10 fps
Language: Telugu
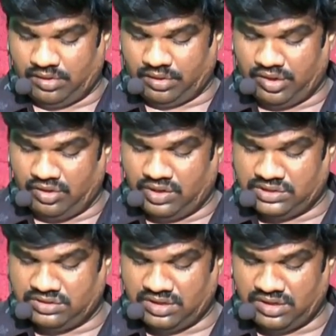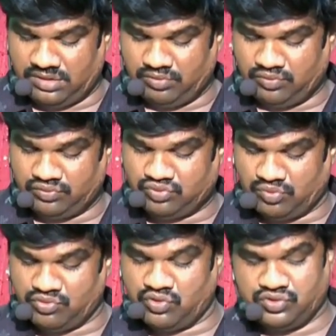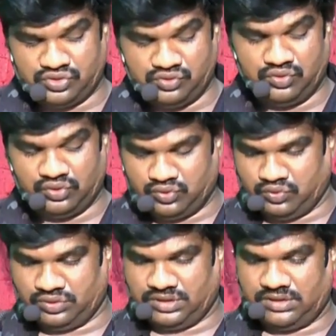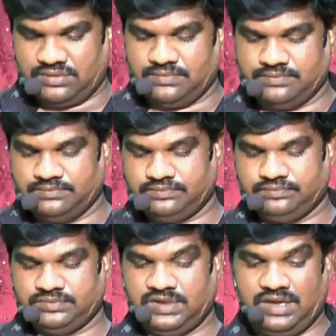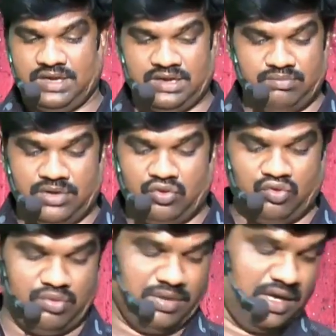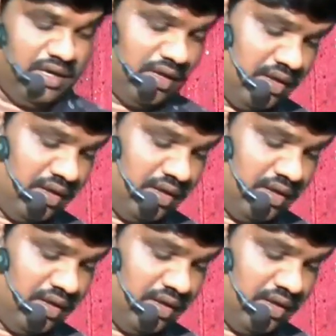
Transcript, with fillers: రెండవ అధ్యాయము తొమ్మిదవ వచనం కూడా చూస్తే అక్కడ మరొక మాట